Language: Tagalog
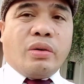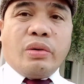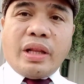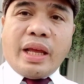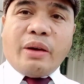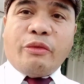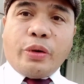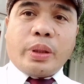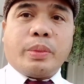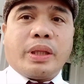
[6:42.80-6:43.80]
online
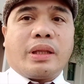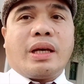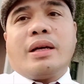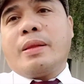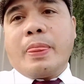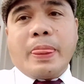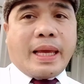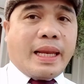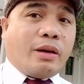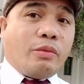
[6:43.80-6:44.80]
appointment ka
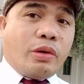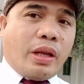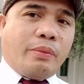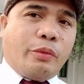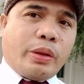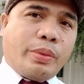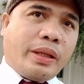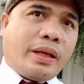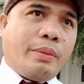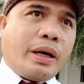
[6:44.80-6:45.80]
kailangan online
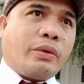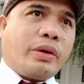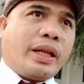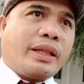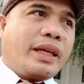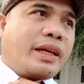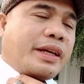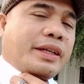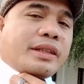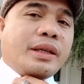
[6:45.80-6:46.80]
appointment ka magkaroon ka ng
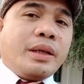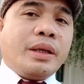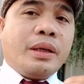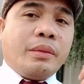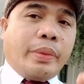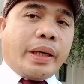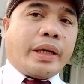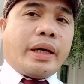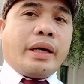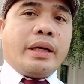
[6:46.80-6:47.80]
ticket
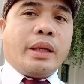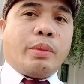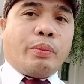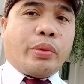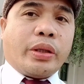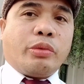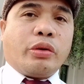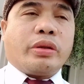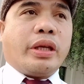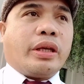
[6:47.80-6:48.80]
para ipiprint mo
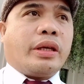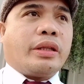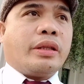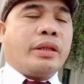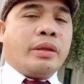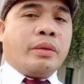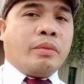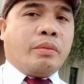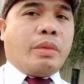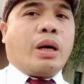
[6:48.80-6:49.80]
yung ticket
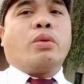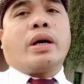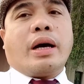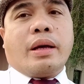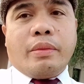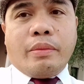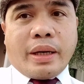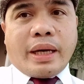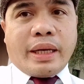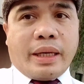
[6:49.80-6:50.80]
bago ka
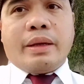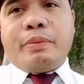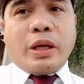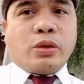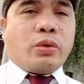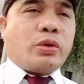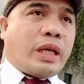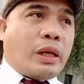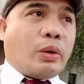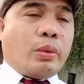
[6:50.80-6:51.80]
makapasok
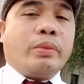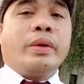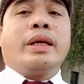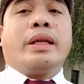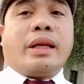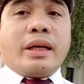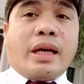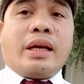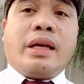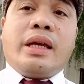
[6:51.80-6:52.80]
sa loob ng
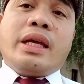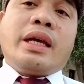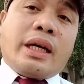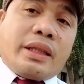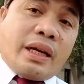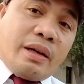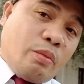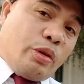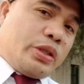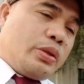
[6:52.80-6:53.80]
na Qatar
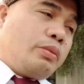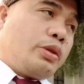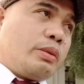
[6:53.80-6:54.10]
Museum,